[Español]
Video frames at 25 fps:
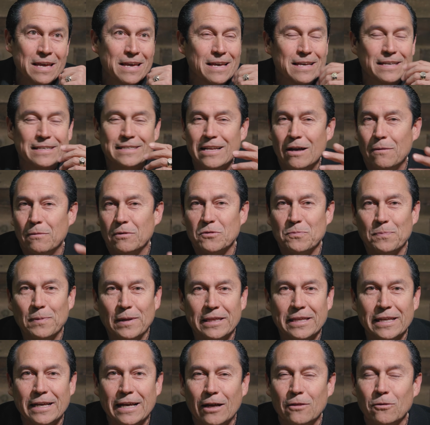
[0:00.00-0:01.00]
estábamos
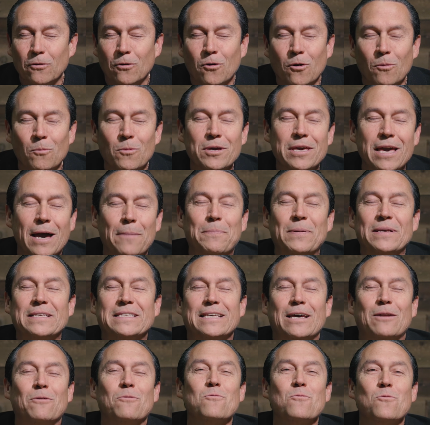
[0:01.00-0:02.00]
platicando cómo ya
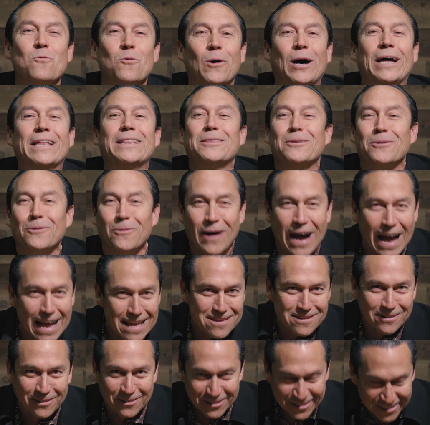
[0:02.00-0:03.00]
pasaron cuatro
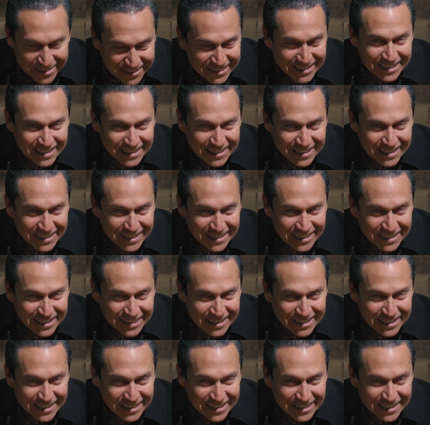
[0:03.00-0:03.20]
años.